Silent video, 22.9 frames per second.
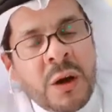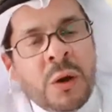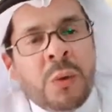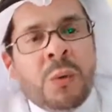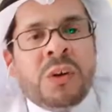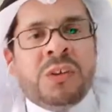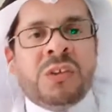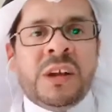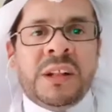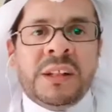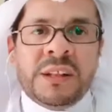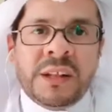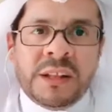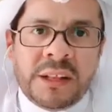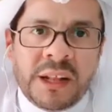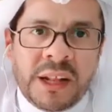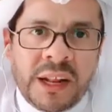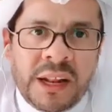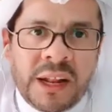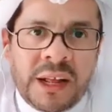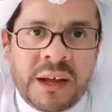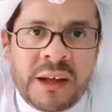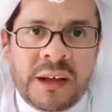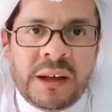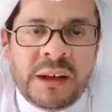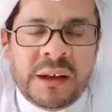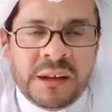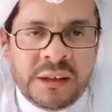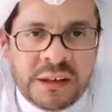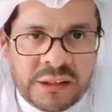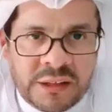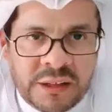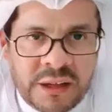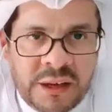وسدد الله
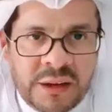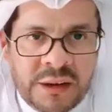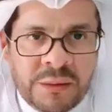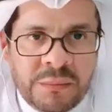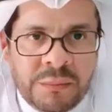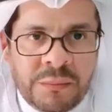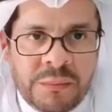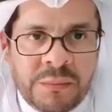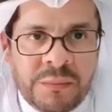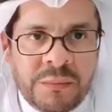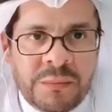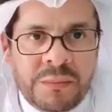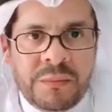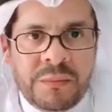خطاهم